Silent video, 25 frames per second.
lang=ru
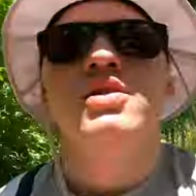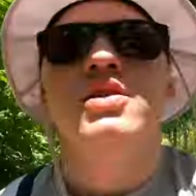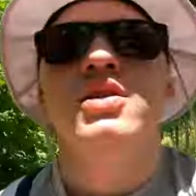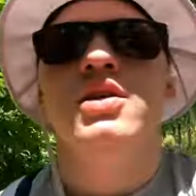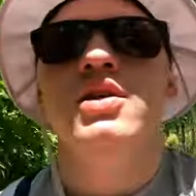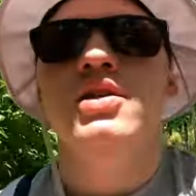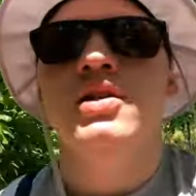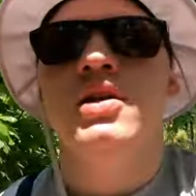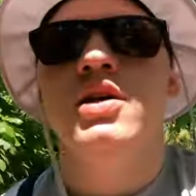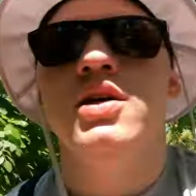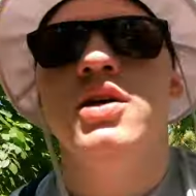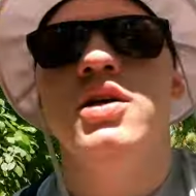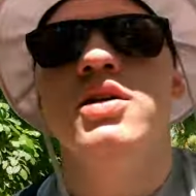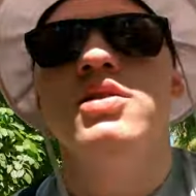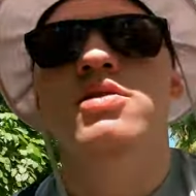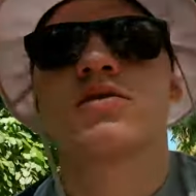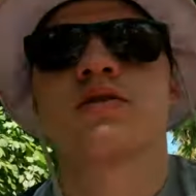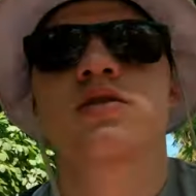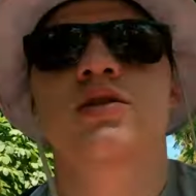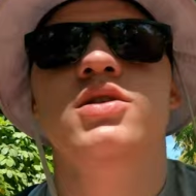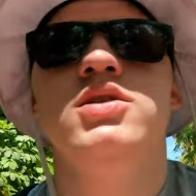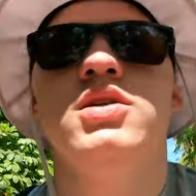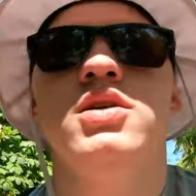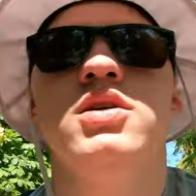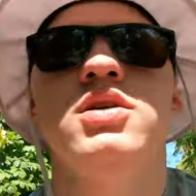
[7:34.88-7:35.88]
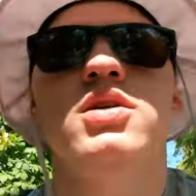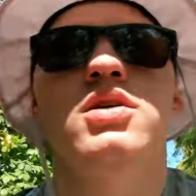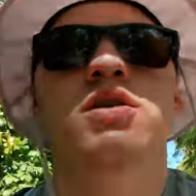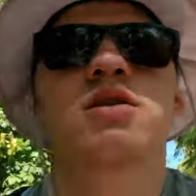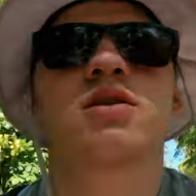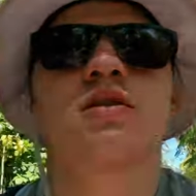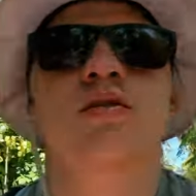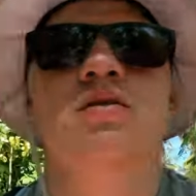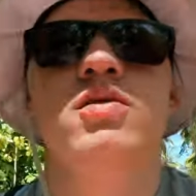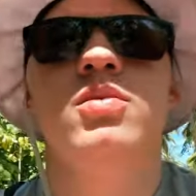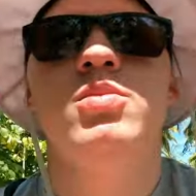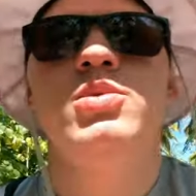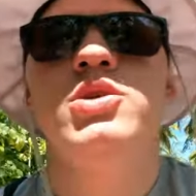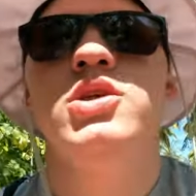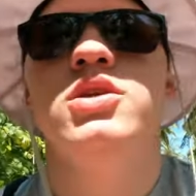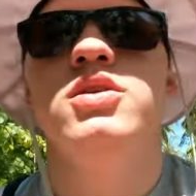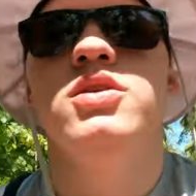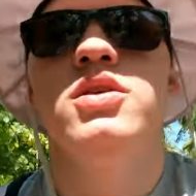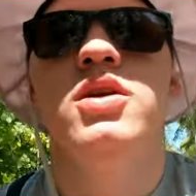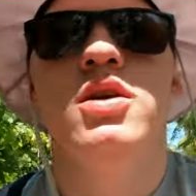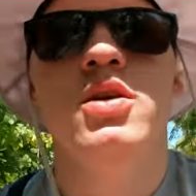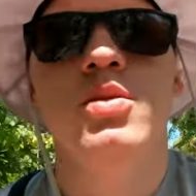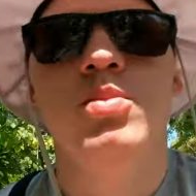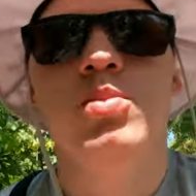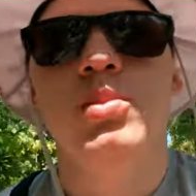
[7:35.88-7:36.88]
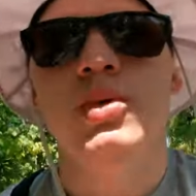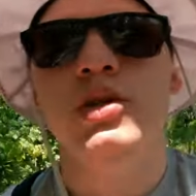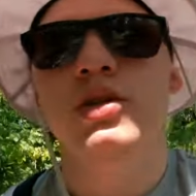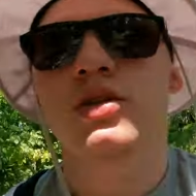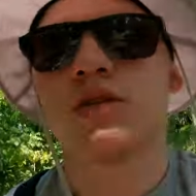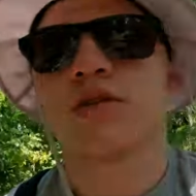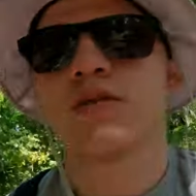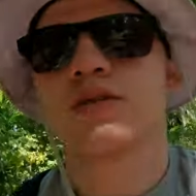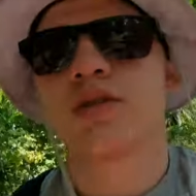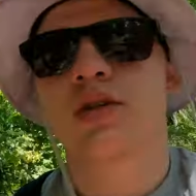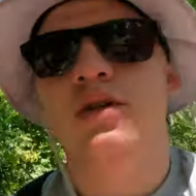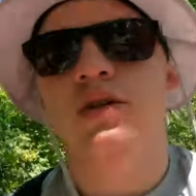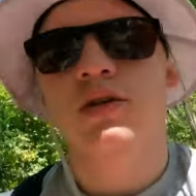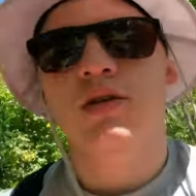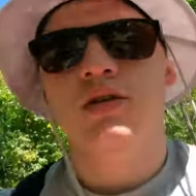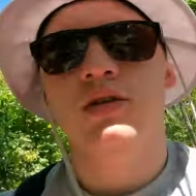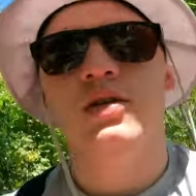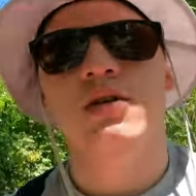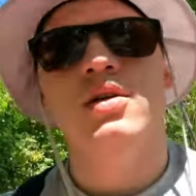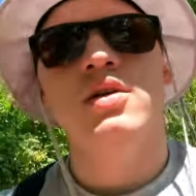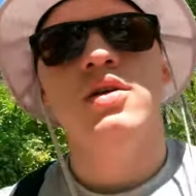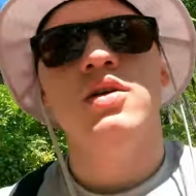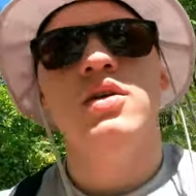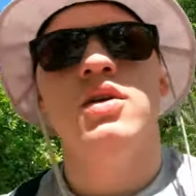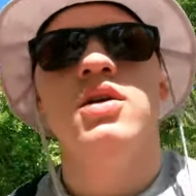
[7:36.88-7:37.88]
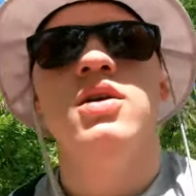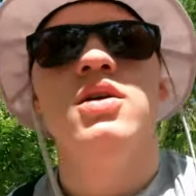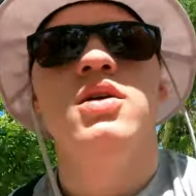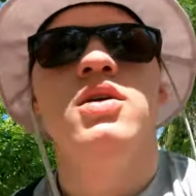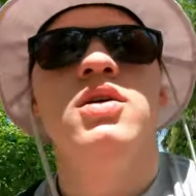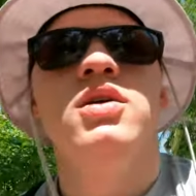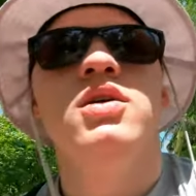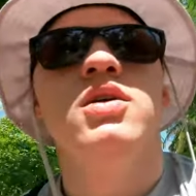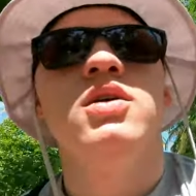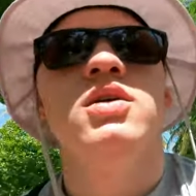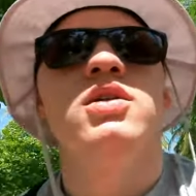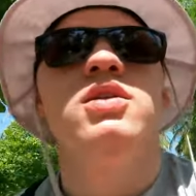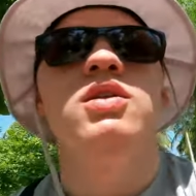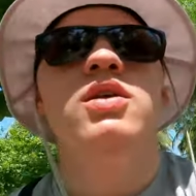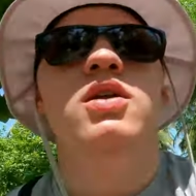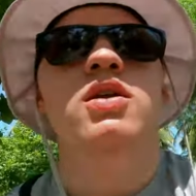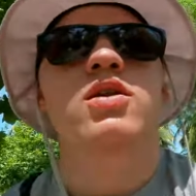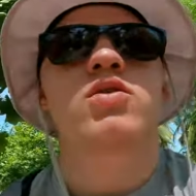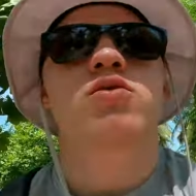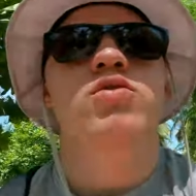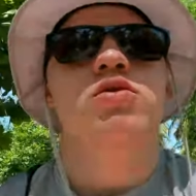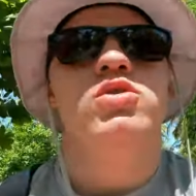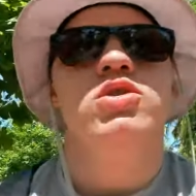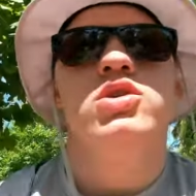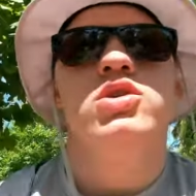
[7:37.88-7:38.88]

здесь, оказывается, вообще гринписовцы далеко